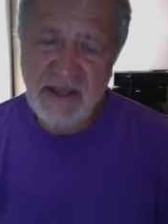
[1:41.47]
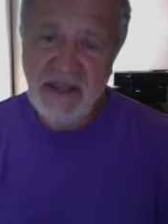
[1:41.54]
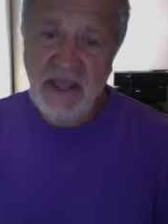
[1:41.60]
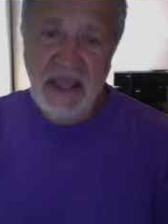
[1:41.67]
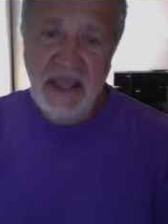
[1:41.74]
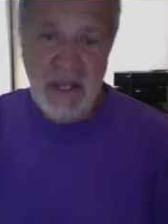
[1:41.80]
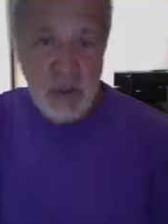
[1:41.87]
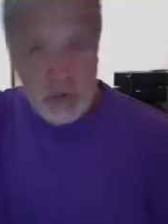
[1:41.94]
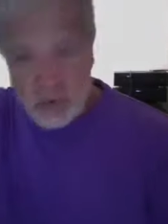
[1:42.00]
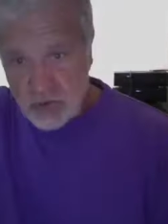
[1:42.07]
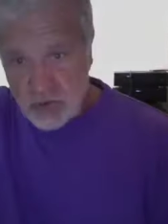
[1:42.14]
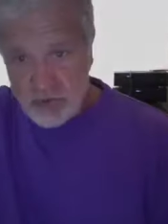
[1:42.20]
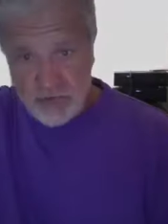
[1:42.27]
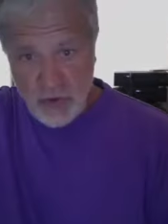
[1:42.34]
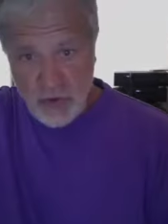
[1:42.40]
Et l'autre
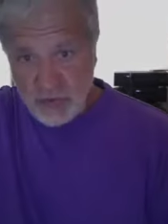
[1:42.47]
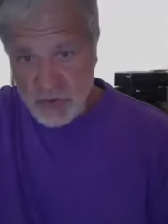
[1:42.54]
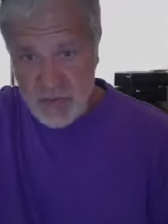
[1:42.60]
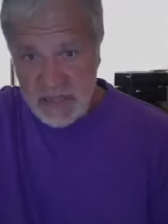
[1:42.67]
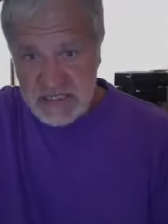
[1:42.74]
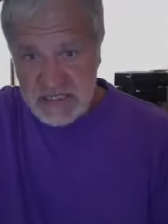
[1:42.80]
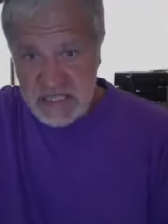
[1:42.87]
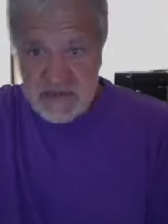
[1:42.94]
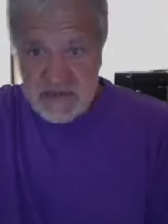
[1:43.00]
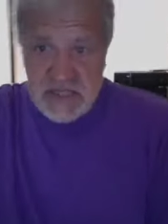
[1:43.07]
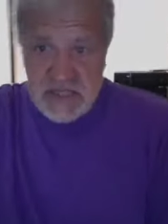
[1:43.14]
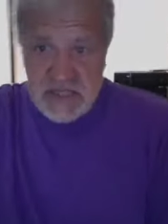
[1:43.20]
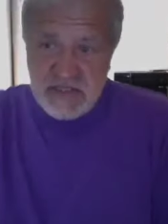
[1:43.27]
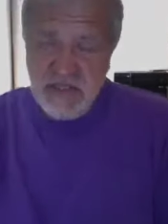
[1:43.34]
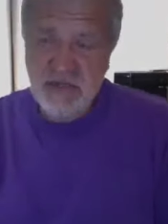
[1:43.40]
forme de marxisme,
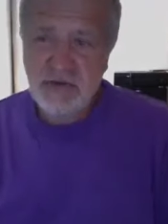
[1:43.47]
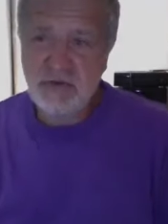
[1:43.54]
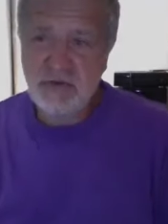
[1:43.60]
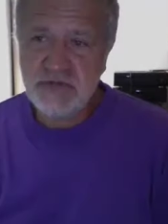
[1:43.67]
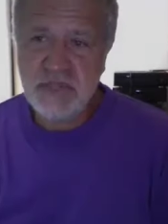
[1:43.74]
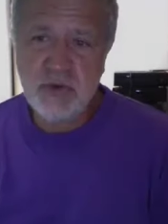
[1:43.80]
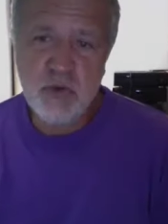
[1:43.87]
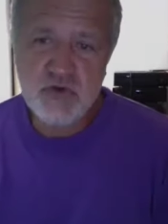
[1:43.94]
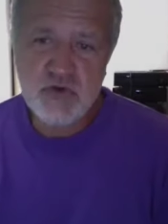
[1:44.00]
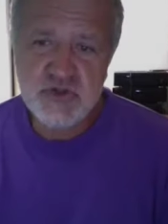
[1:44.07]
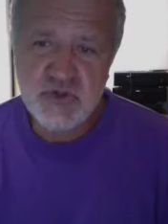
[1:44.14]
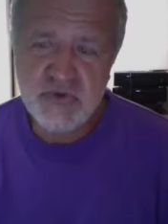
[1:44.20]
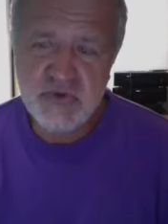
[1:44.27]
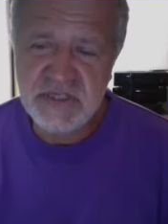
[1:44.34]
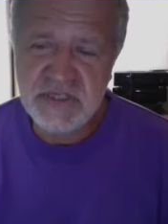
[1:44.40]
c'est chaud
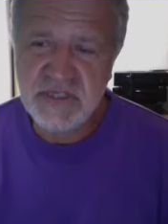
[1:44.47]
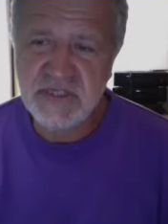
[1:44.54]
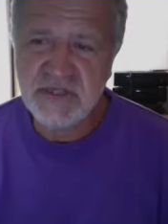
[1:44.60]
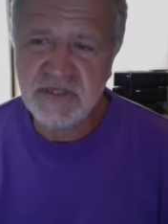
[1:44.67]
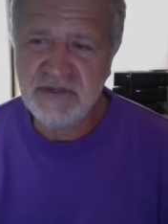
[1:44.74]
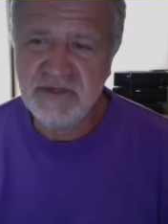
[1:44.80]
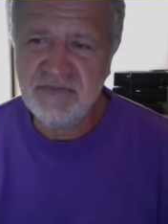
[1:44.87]
aussi, euh,